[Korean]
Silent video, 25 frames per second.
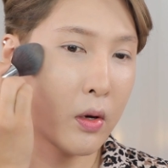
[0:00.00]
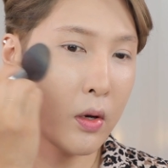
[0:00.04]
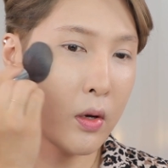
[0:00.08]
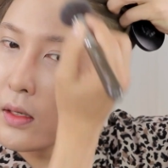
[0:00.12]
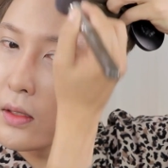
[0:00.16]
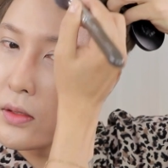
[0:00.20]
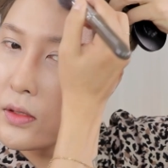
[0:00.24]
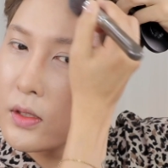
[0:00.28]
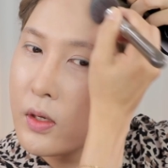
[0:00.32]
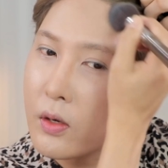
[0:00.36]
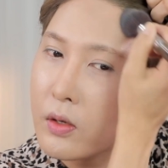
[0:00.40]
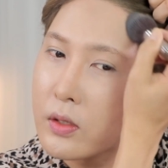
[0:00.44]

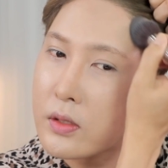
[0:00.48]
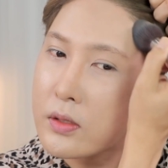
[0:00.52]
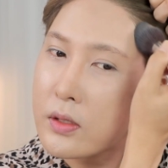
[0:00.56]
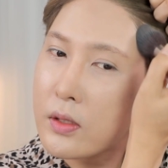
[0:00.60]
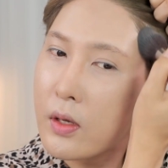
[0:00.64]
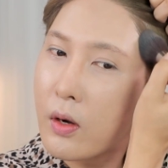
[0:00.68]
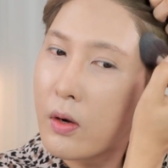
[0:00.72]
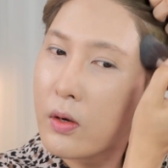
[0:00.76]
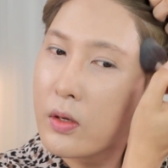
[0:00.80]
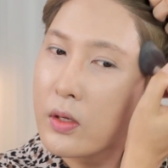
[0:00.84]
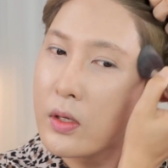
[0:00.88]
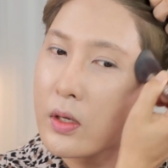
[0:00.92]
그래서 여기서
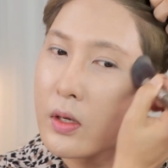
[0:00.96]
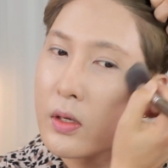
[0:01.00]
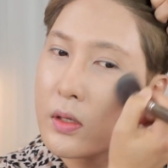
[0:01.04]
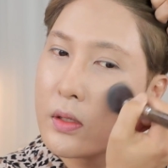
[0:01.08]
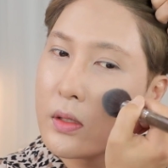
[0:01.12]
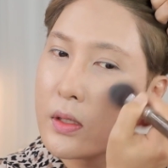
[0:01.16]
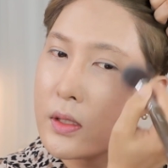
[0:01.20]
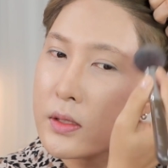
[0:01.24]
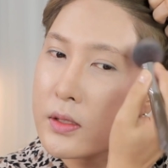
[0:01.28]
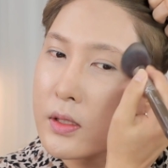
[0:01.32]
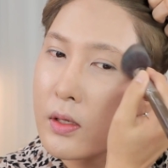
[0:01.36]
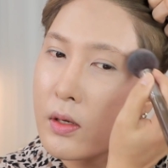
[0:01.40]

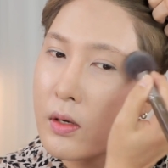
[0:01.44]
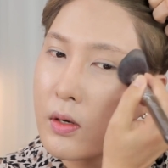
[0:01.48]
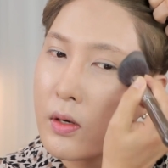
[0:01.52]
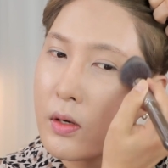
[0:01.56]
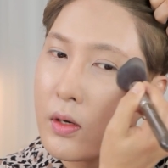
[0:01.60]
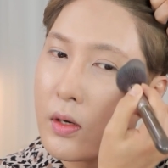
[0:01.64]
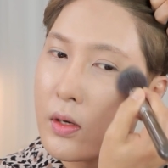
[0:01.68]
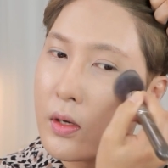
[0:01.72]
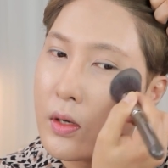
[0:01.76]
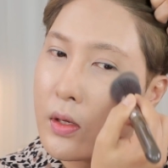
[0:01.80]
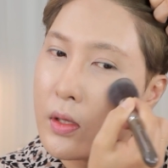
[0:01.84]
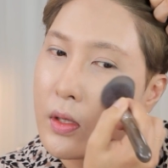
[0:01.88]
연결을 해서
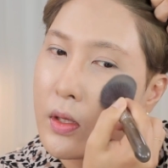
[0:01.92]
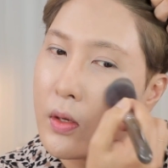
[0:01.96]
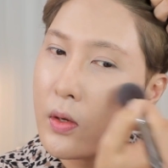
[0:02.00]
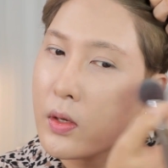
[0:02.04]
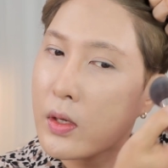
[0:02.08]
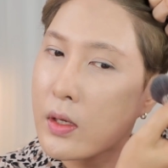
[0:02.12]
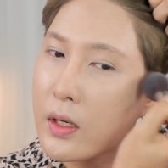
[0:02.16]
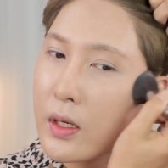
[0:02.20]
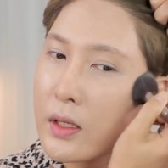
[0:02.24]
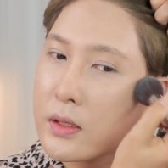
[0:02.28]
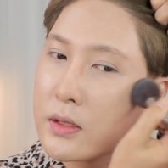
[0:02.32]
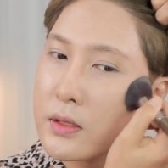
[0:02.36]

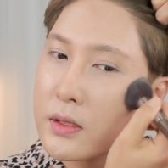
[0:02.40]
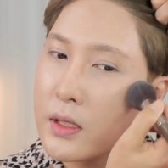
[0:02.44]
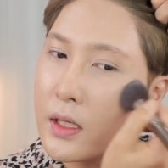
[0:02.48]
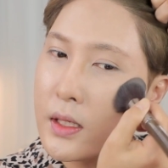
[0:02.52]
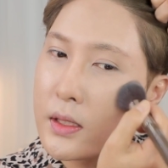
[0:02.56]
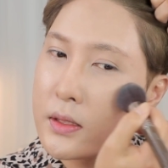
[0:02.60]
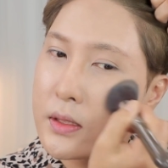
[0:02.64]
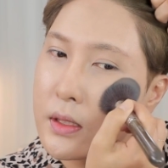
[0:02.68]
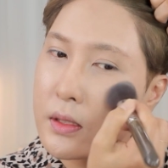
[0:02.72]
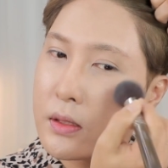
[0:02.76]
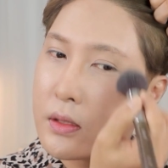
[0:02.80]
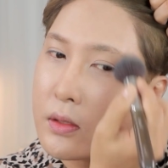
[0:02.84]
여기까지
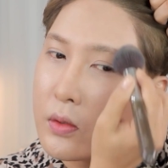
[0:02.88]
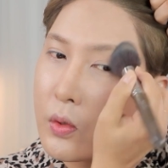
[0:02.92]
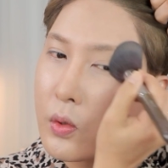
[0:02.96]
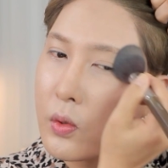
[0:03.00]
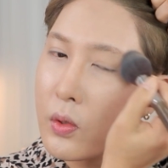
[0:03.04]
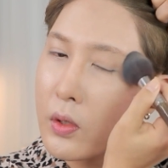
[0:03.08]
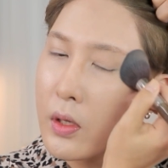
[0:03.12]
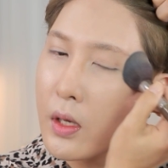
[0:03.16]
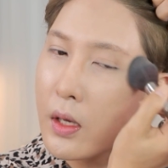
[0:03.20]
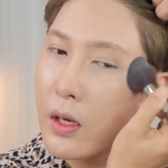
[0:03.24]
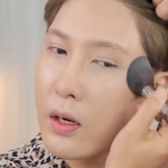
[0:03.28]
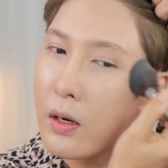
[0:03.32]
살짝
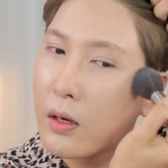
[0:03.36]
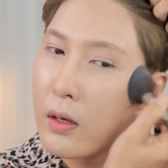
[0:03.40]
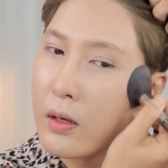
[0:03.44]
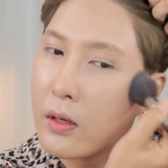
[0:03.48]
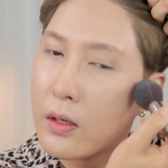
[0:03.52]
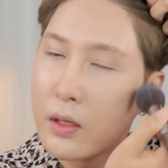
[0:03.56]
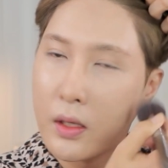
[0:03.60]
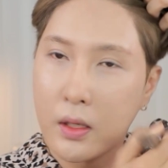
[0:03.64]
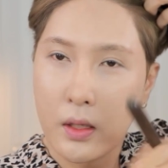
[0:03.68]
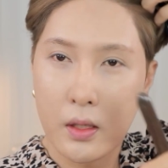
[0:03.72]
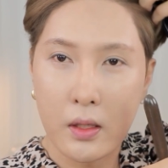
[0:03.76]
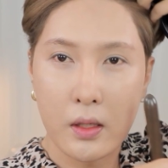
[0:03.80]
들어올게요.
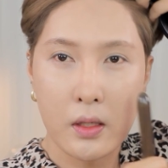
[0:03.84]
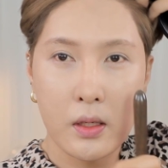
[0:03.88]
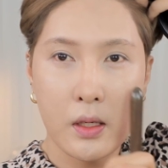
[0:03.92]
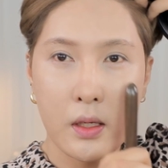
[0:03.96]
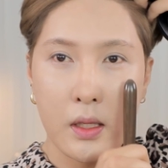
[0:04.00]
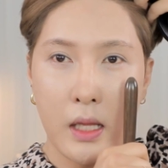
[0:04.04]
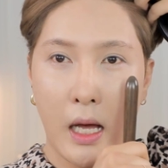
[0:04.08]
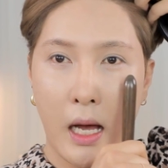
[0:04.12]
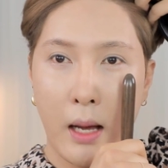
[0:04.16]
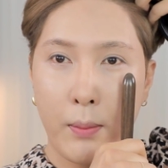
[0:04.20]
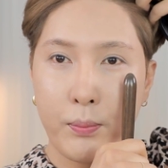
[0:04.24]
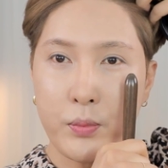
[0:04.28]

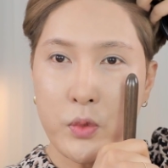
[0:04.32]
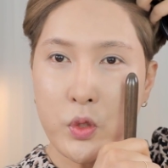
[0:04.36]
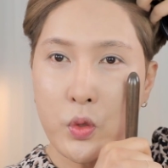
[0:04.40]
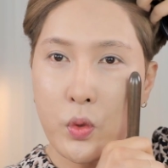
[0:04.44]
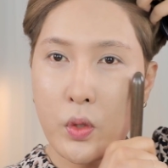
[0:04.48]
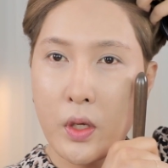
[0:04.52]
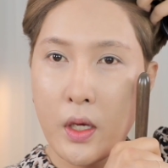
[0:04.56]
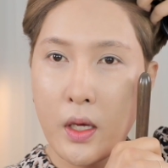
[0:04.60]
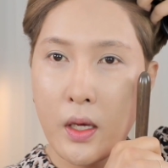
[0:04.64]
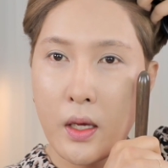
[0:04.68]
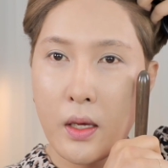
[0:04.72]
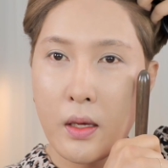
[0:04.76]
그러니까
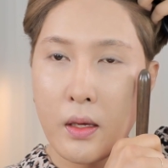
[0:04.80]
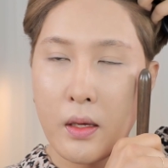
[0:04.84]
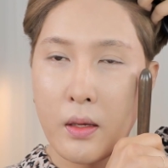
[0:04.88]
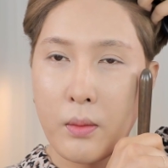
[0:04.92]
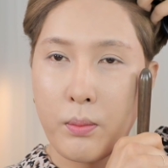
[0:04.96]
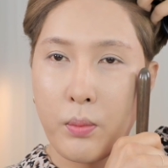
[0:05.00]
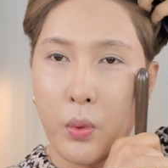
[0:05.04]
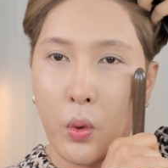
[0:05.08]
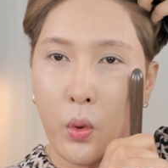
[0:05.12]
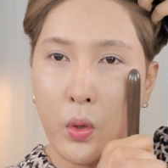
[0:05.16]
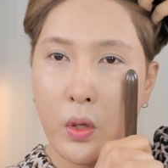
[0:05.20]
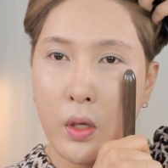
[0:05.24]
앞쪽에
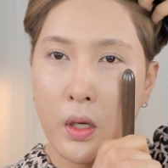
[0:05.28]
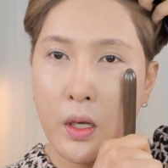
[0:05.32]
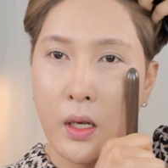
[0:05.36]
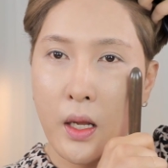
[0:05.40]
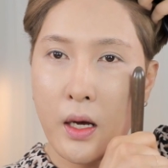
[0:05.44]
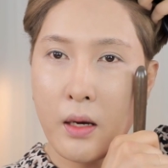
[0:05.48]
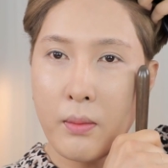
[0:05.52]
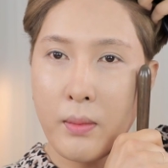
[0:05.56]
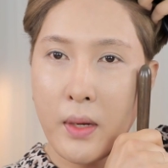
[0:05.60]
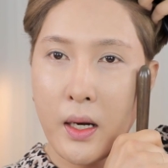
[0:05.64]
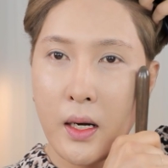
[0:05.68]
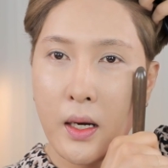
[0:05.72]

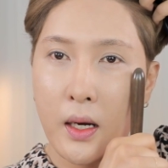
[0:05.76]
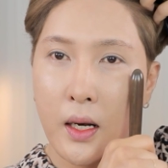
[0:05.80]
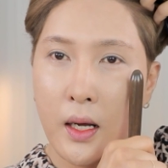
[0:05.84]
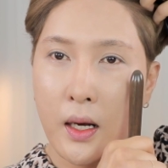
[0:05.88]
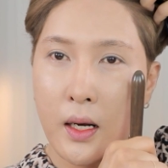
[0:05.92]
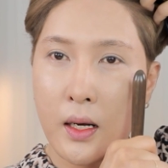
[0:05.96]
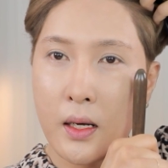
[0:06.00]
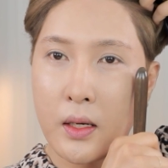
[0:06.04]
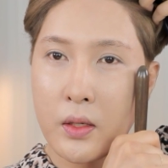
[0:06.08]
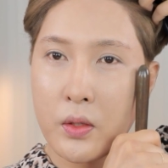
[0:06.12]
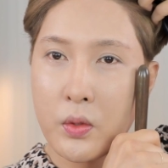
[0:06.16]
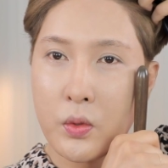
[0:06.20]
보일랑
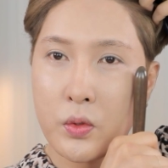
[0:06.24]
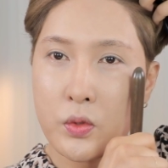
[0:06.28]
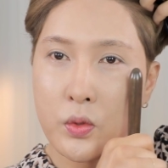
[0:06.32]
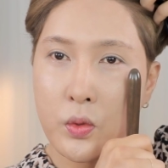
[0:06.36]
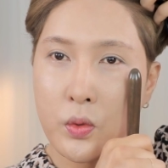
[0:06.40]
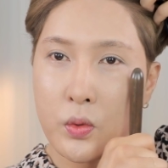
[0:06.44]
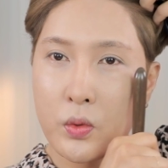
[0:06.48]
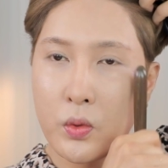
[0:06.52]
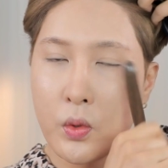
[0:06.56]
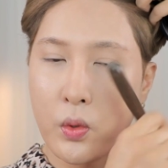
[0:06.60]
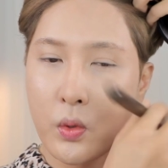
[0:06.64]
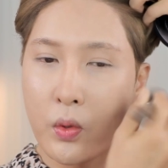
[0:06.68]
말랑 이
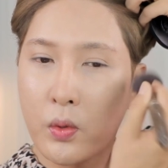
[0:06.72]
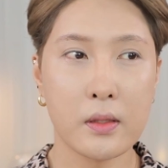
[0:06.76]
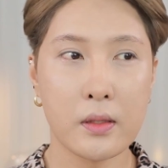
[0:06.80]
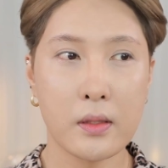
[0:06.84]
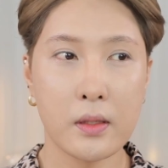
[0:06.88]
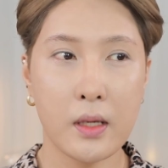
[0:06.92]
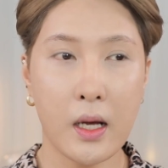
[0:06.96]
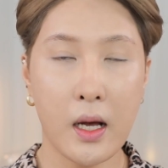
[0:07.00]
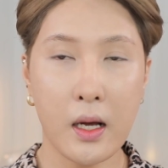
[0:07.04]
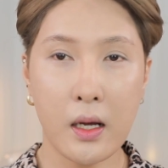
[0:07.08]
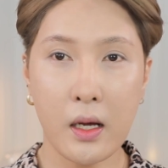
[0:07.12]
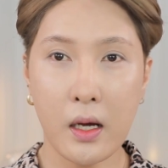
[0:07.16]
정도.
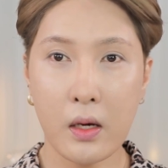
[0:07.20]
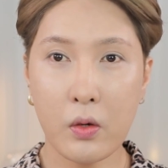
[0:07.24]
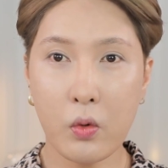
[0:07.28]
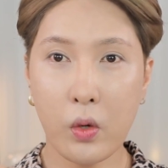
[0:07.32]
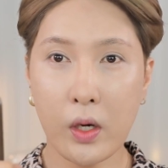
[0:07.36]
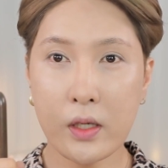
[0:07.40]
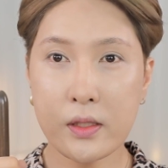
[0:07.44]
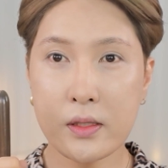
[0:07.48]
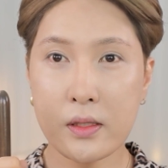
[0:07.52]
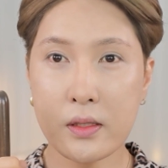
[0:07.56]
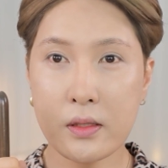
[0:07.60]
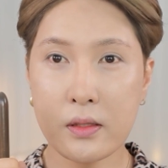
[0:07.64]
아까하고
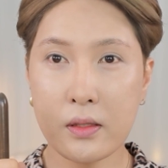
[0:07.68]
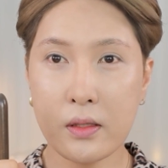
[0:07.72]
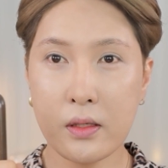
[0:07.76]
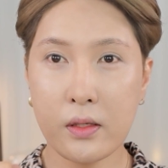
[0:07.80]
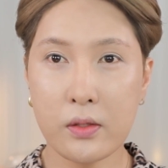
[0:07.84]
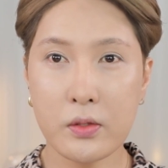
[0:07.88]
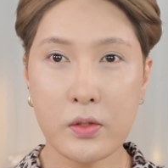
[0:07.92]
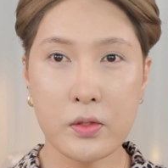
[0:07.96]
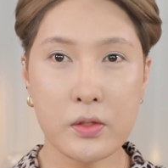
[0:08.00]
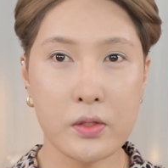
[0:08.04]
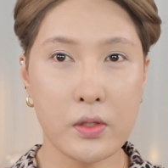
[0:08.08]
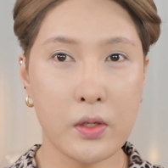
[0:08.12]
확실히
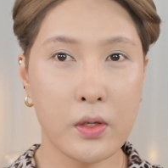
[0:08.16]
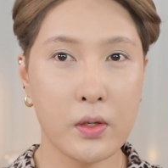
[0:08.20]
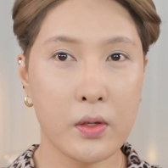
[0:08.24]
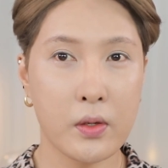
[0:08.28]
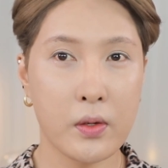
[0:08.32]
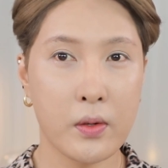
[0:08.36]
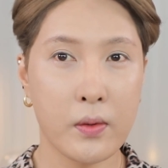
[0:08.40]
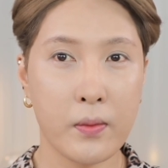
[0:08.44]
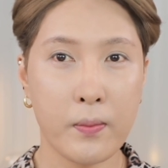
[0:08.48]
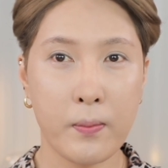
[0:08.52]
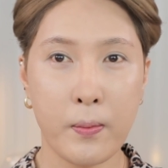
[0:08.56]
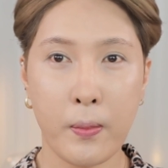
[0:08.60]
틀려졌죠?
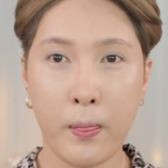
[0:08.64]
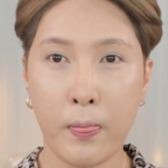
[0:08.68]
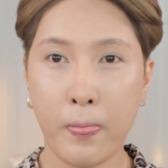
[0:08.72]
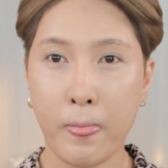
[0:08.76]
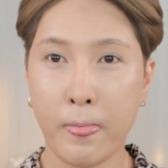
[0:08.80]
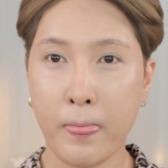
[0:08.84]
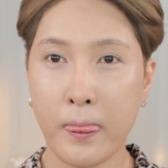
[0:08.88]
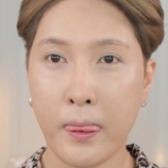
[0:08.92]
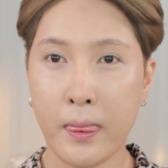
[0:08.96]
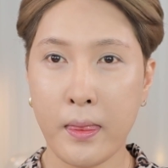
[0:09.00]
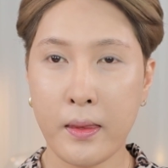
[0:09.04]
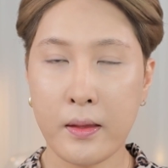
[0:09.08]

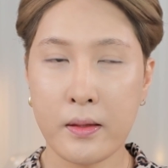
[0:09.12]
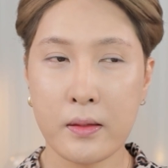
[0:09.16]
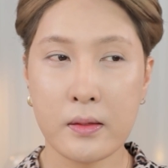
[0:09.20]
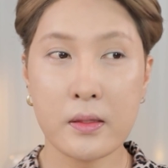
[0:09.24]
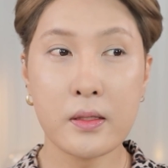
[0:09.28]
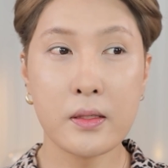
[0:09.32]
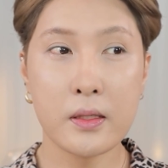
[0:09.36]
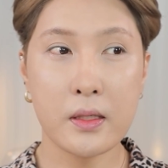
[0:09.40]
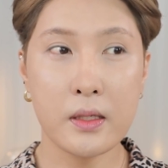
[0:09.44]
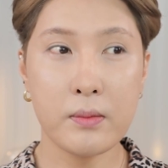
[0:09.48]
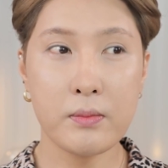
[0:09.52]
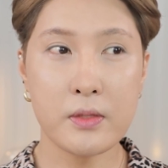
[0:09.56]

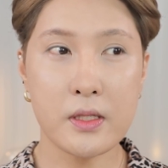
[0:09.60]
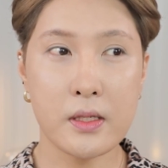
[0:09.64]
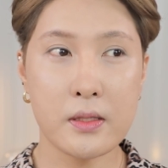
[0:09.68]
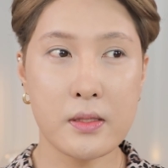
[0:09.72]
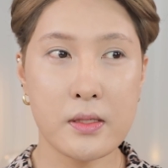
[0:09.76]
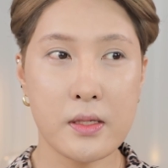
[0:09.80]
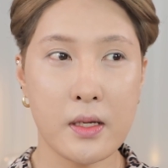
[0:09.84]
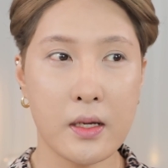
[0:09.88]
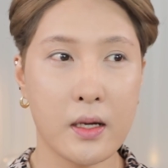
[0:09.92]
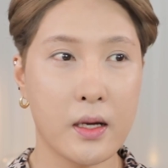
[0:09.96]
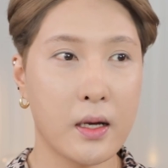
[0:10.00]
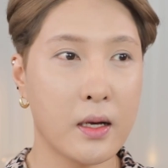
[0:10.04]
느낌
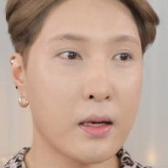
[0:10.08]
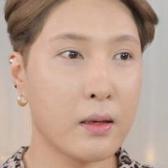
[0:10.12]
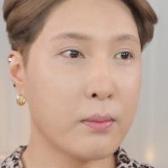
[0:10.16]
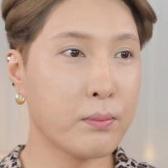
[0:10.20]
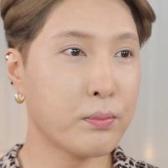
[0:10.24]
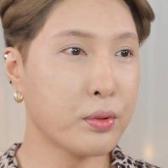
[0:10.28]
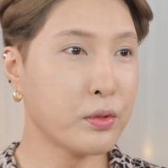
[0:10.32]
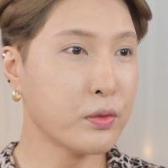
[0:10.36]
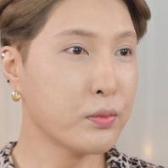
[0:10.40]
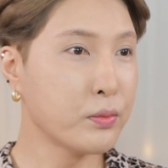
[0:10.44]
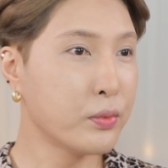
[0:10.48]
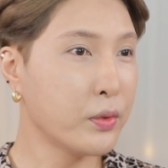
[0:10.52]
자체가
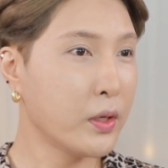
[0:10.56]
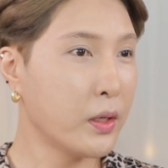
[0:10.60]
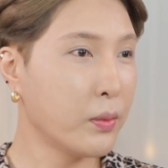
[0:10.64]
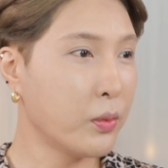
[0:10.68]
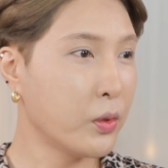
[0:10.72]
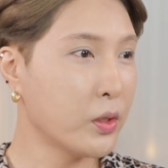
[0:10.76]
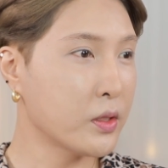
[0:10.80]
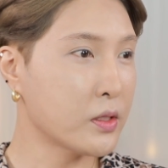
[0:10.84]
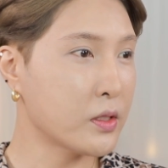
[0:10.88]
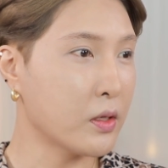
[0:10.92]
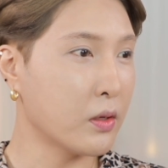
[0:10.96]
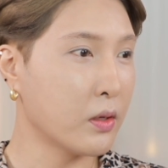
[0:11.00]
풍부해
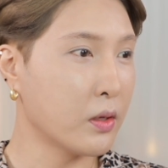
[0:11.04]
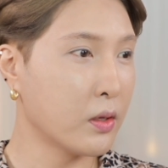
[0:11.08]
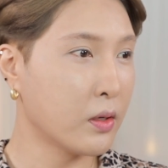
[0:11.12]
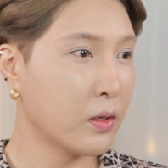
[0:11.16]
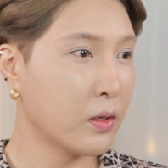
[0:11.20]
보이죠?